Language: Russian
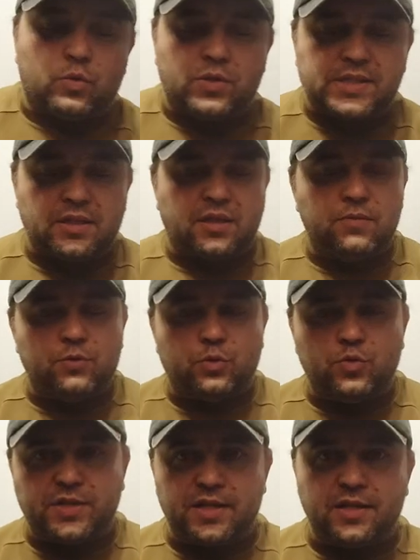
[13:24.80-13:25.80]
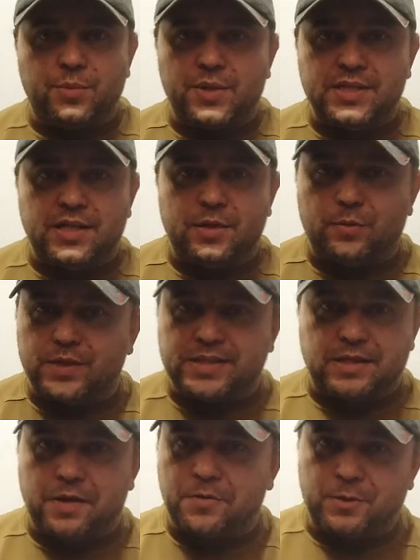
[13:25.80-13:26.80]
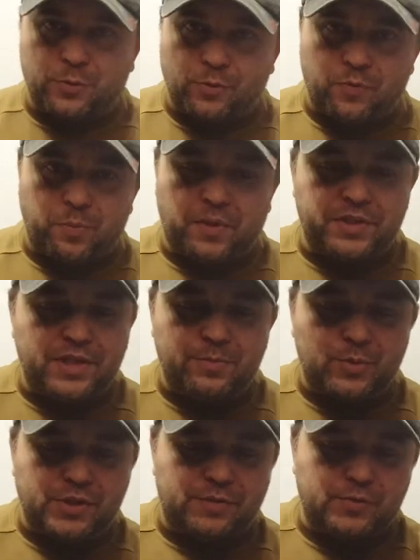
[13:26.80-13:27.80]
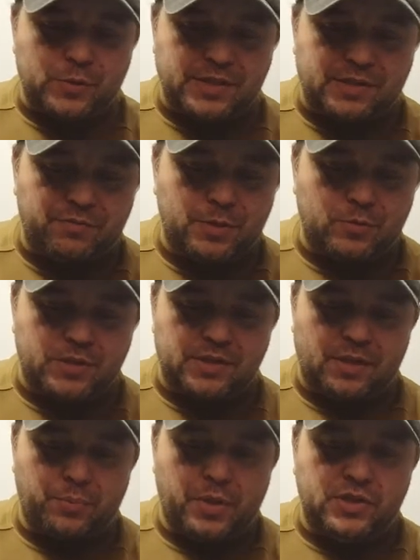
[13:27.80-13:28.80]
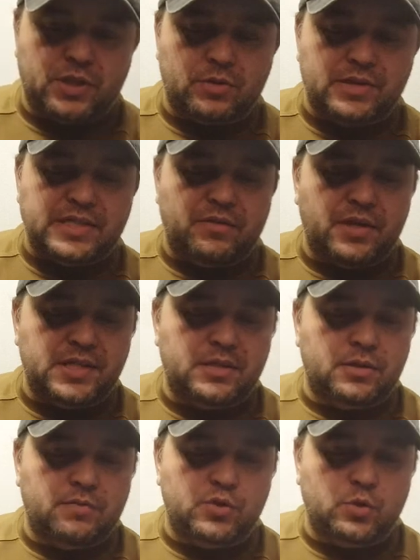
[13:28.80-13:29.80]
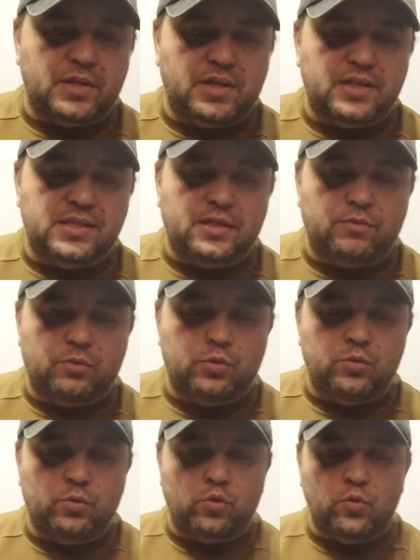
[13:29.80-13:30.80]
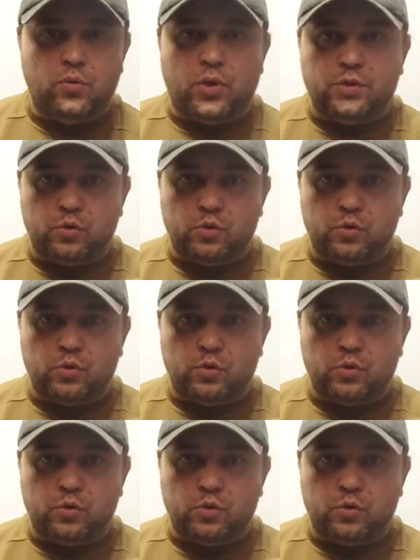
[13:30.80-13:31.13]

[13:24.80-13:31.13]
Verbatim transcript: Но с таким вот усилием, если его ставить, то вполне может все сдвинуться. Опять же, оно завязано все на газоотводную трубку, а